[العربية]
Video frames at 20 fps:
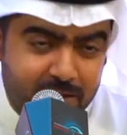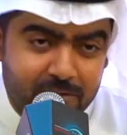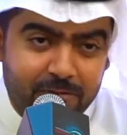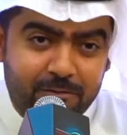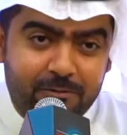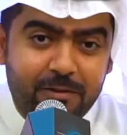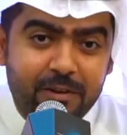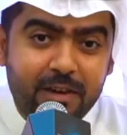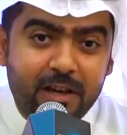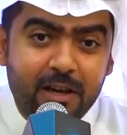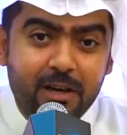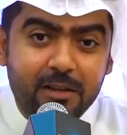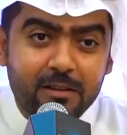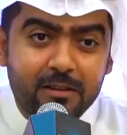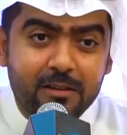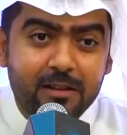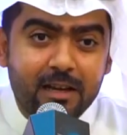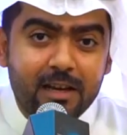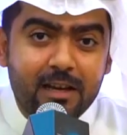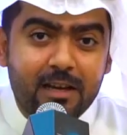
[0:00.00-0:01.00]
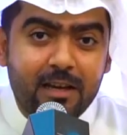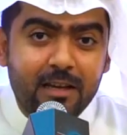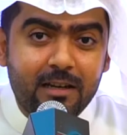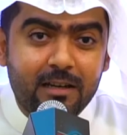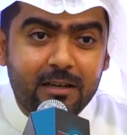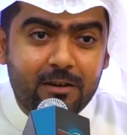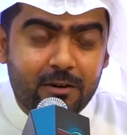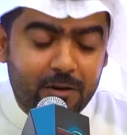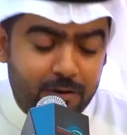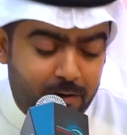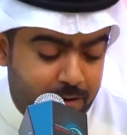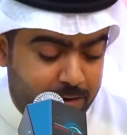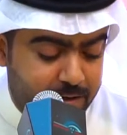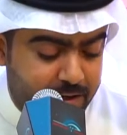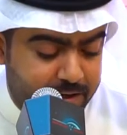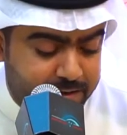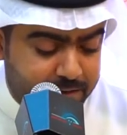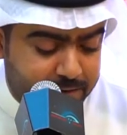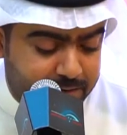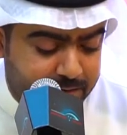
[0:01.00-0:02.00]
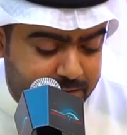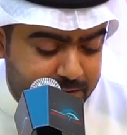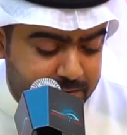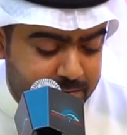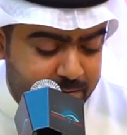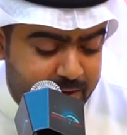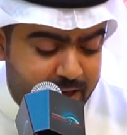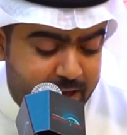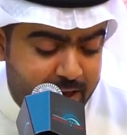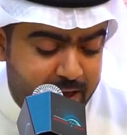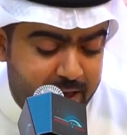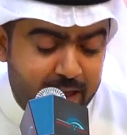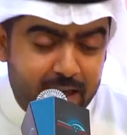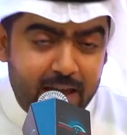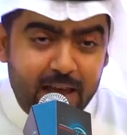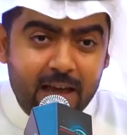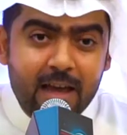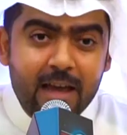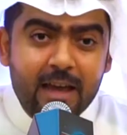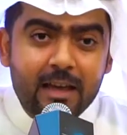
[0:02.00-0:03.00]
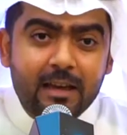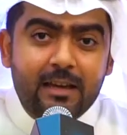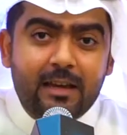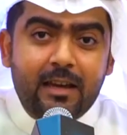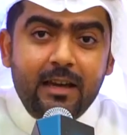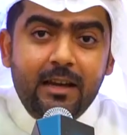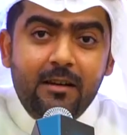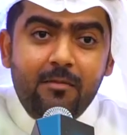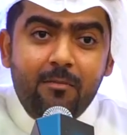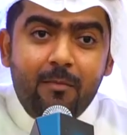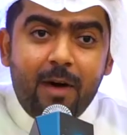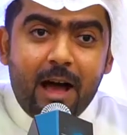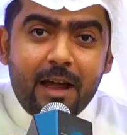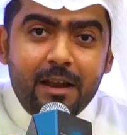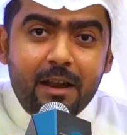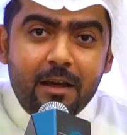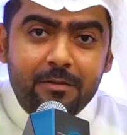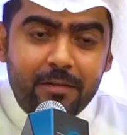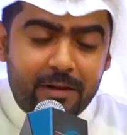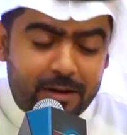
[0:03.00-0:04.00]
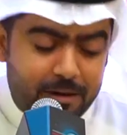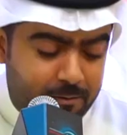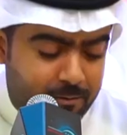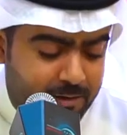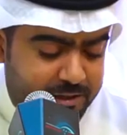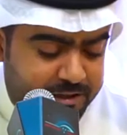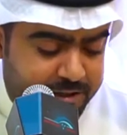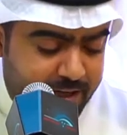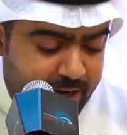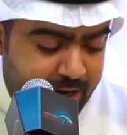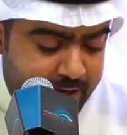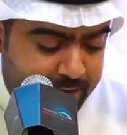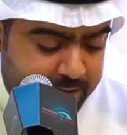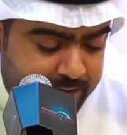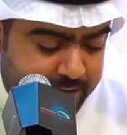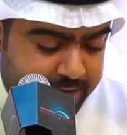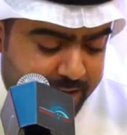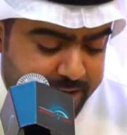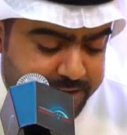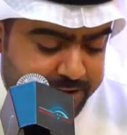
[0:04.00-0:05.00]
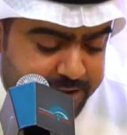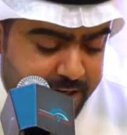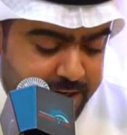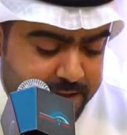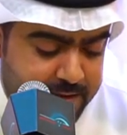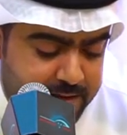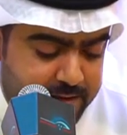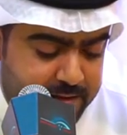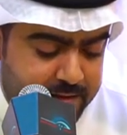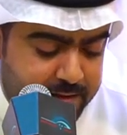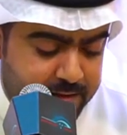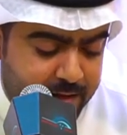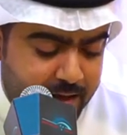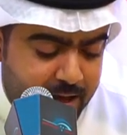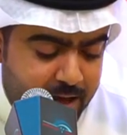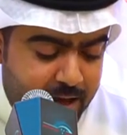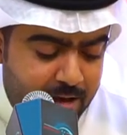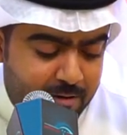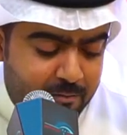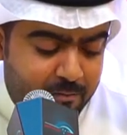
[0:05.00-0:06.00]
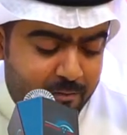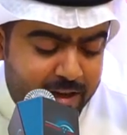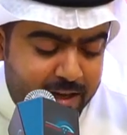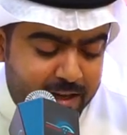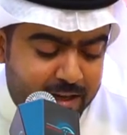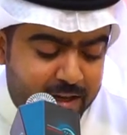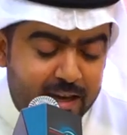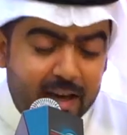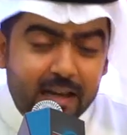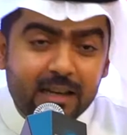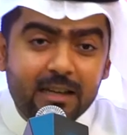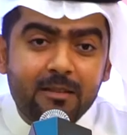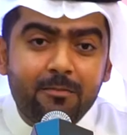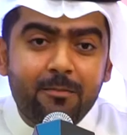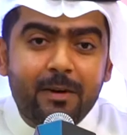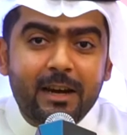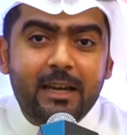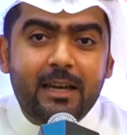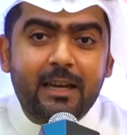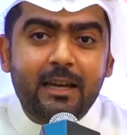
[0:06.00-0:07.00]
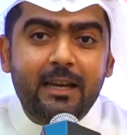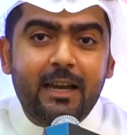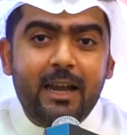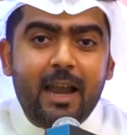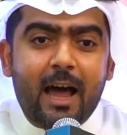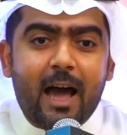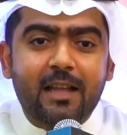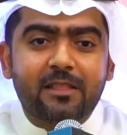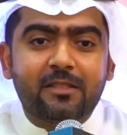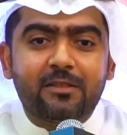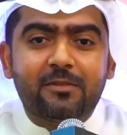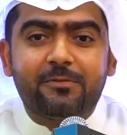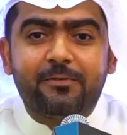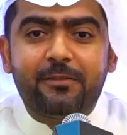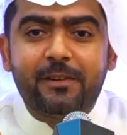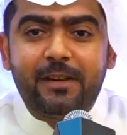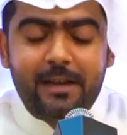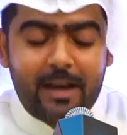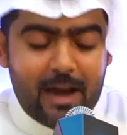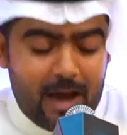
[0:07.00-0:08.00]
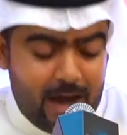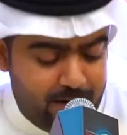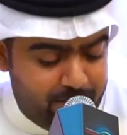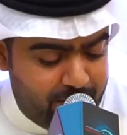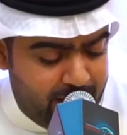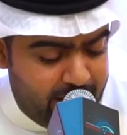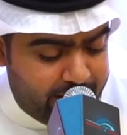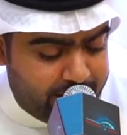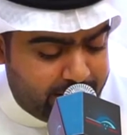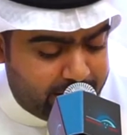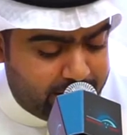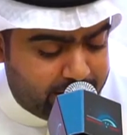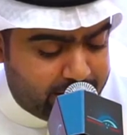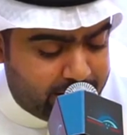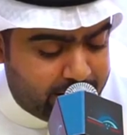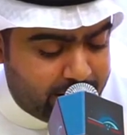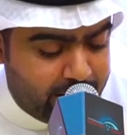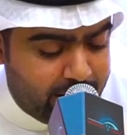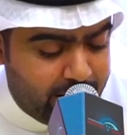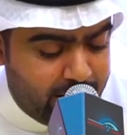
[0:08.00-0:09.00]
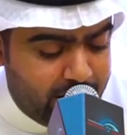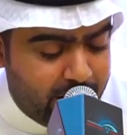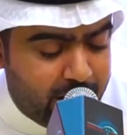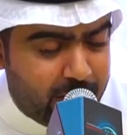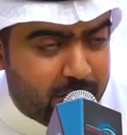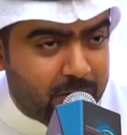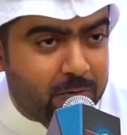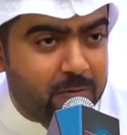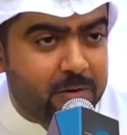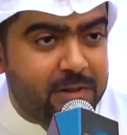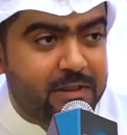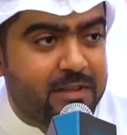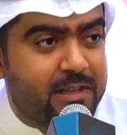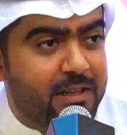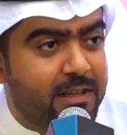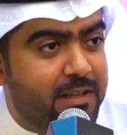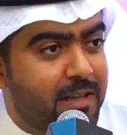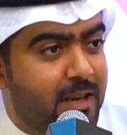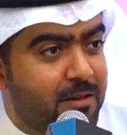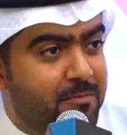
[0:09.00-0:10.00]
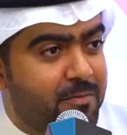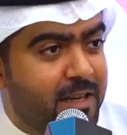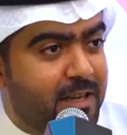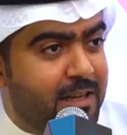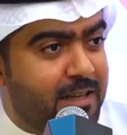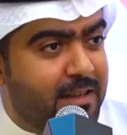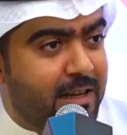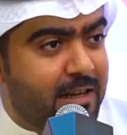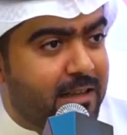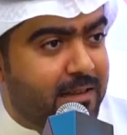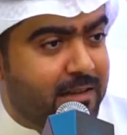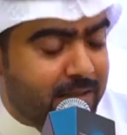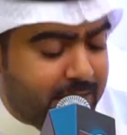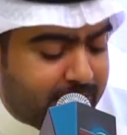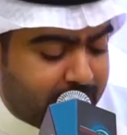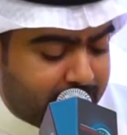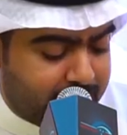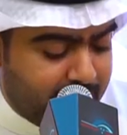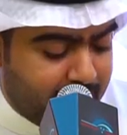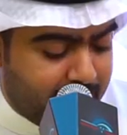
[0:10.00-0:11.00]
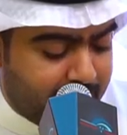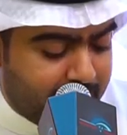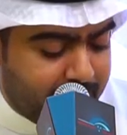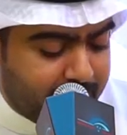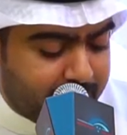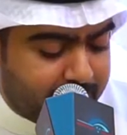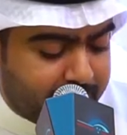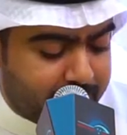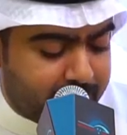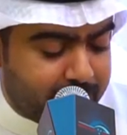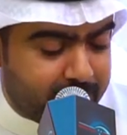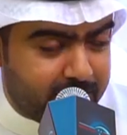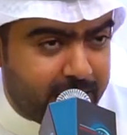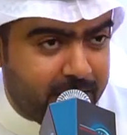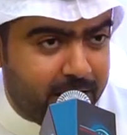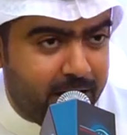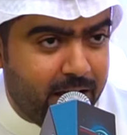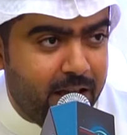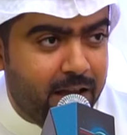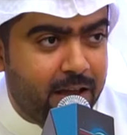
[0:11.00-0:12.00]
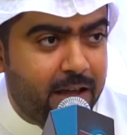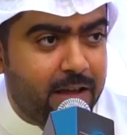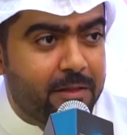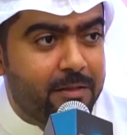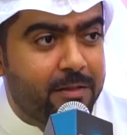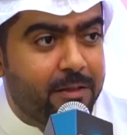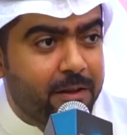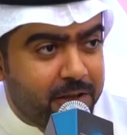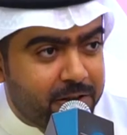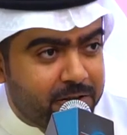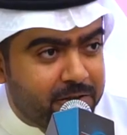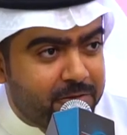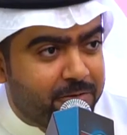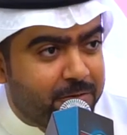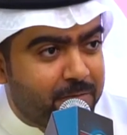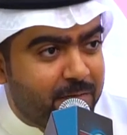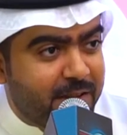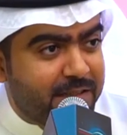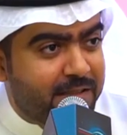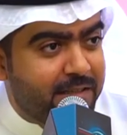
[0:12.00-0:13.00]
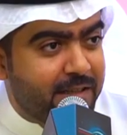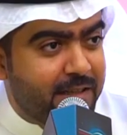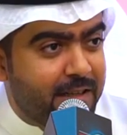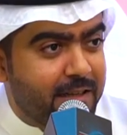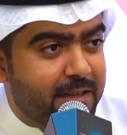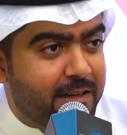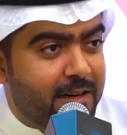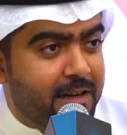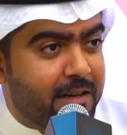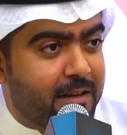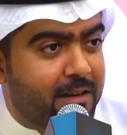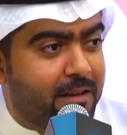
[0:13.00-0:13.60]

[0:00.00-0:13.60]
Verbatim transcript: في حضنك الكون ارتمى كل ما نظر وجهك سجد من قلبك العطف انهمر والدنيا بيدك تستقر نعرف مسيرك